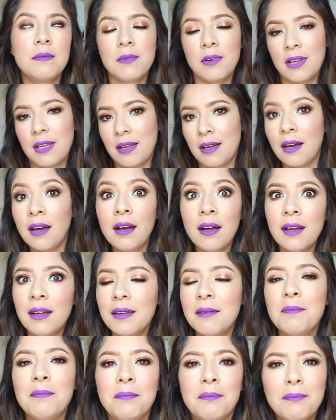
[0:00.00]
como que,
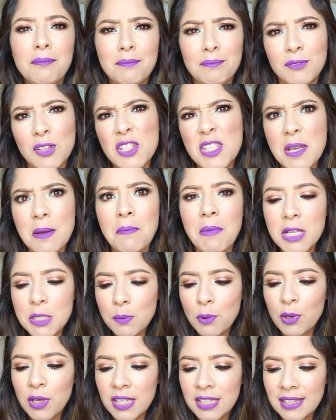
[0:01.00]
ay, no sé,
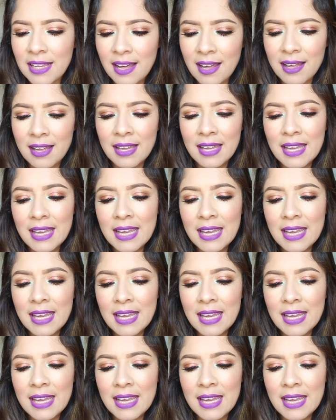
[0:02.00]
más bonita.